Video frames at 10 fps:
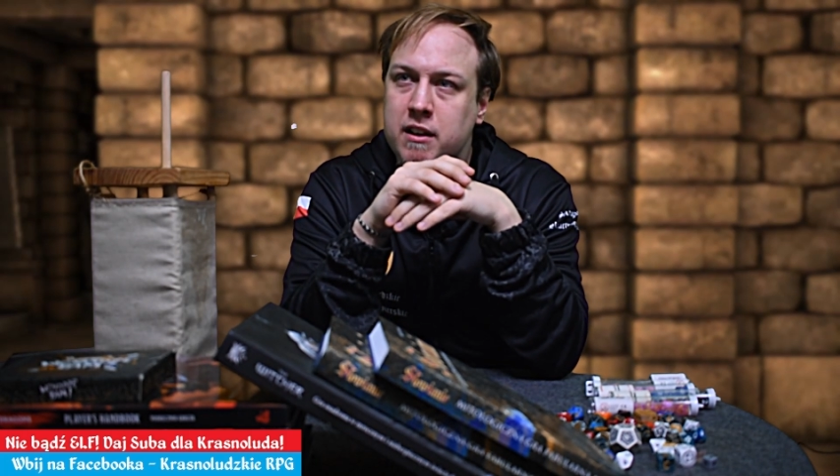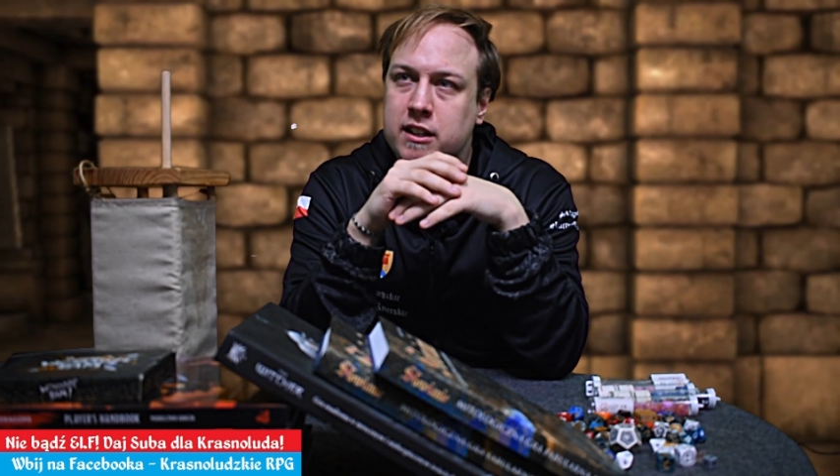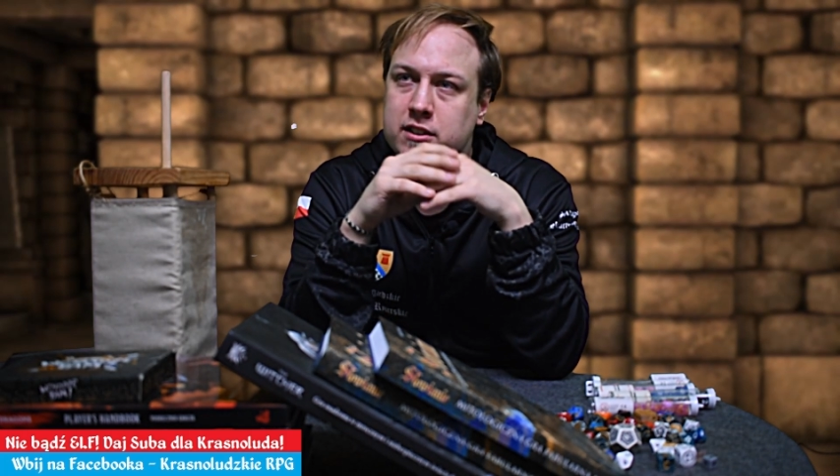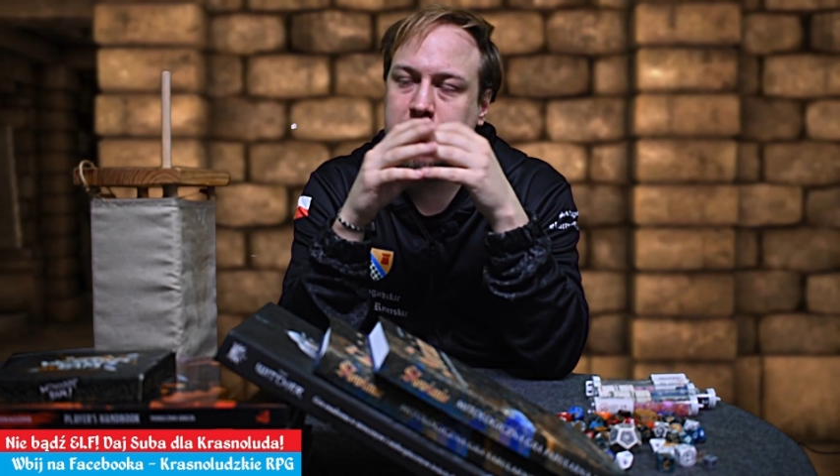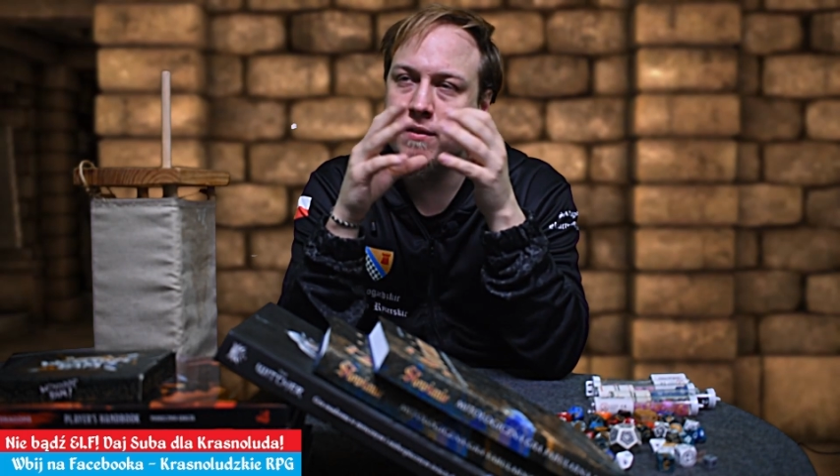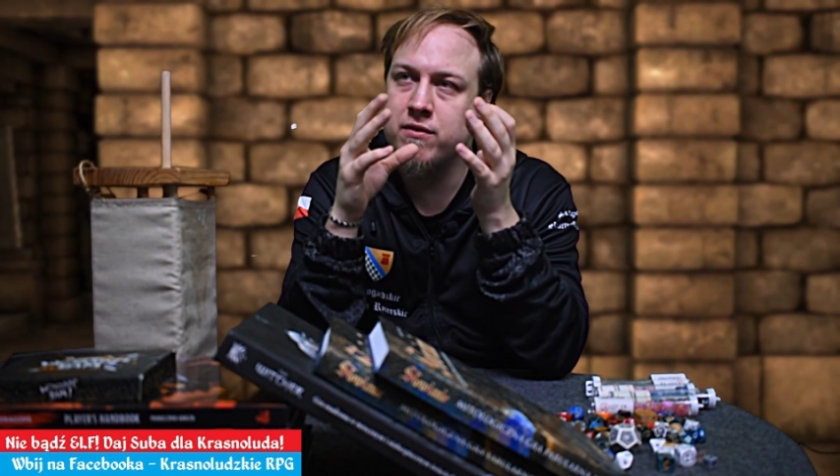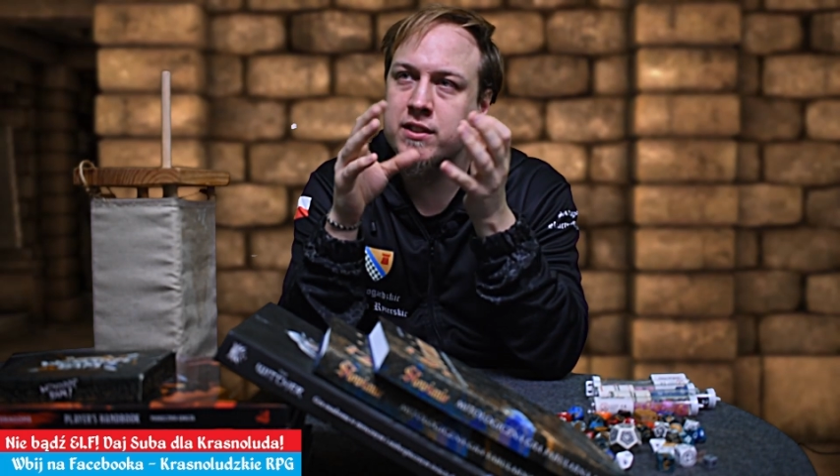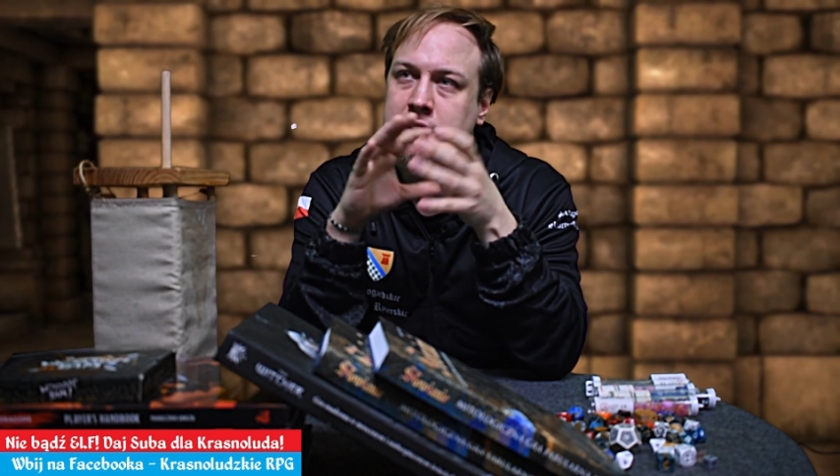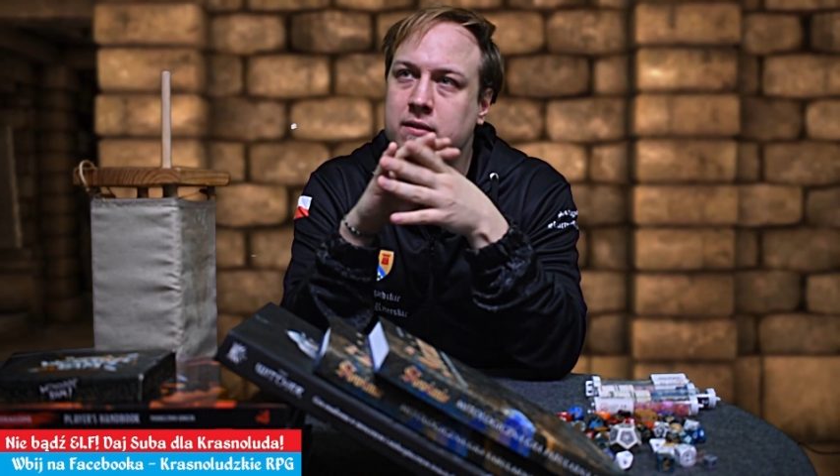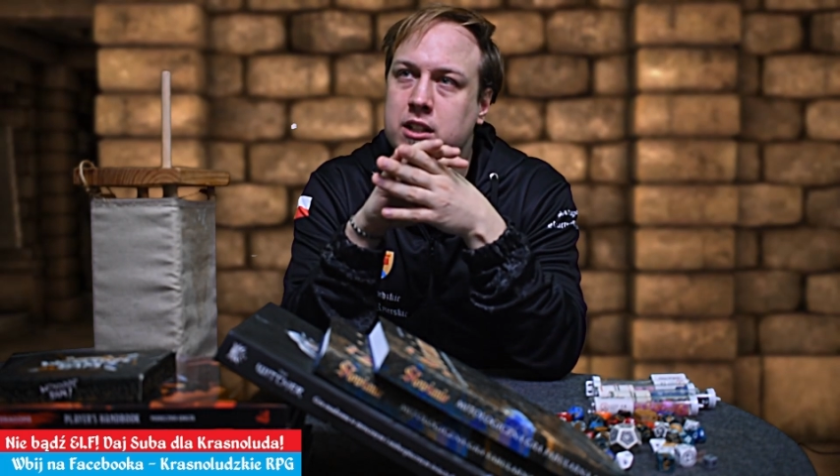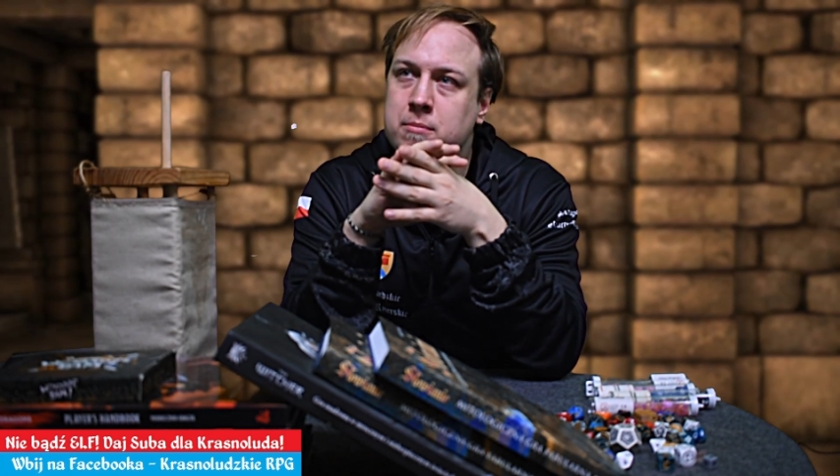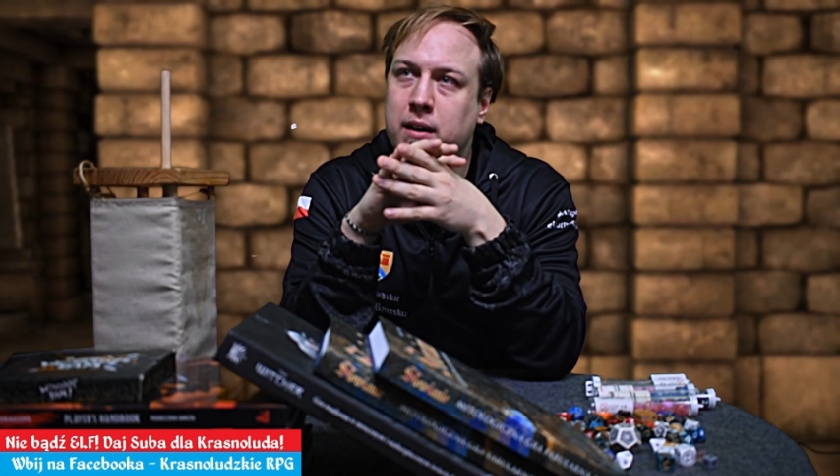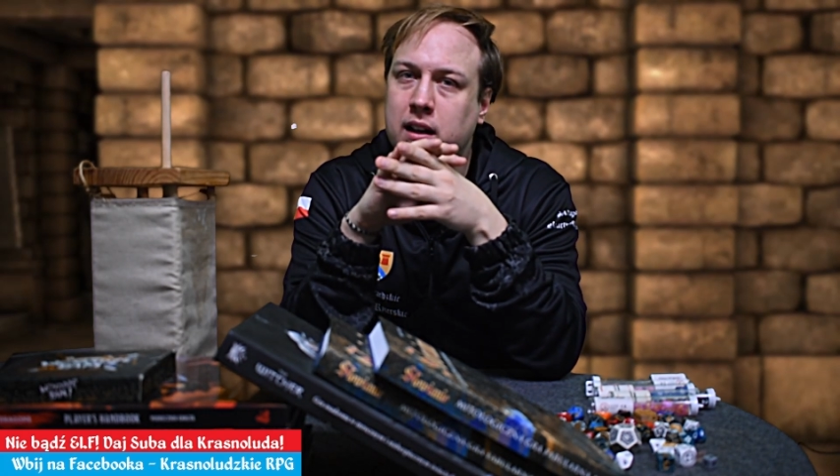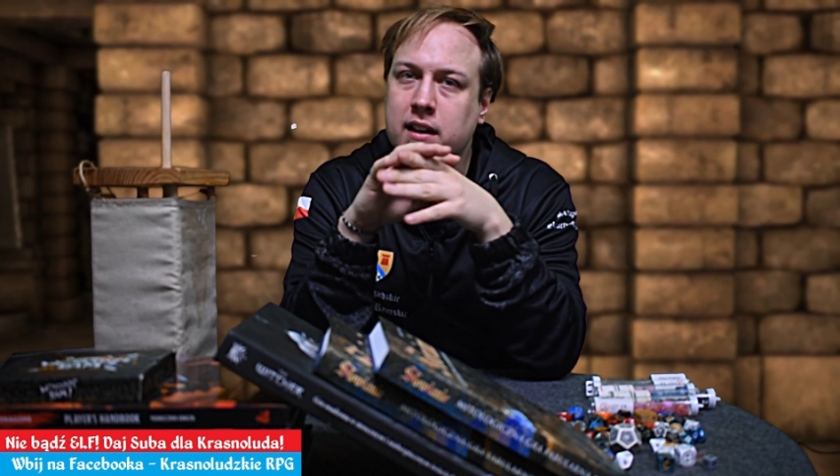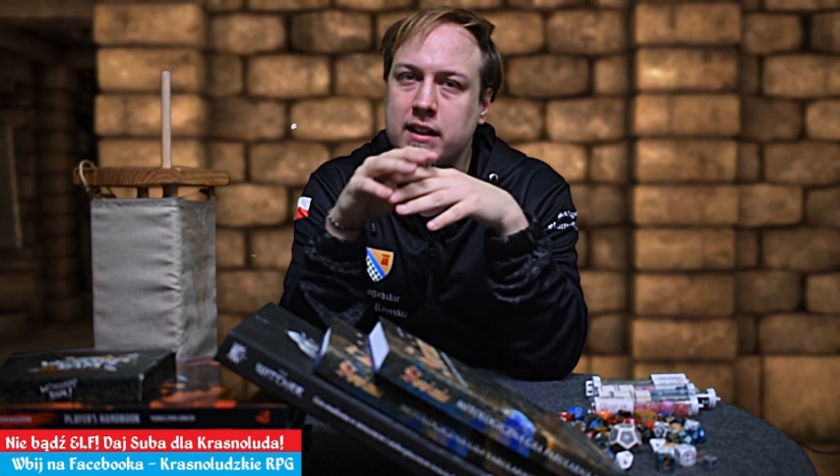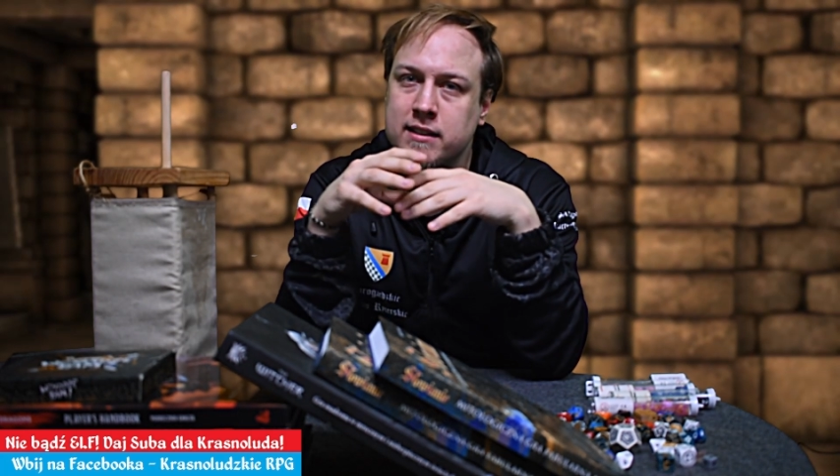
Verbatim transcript: zaczęli wyznawać malara i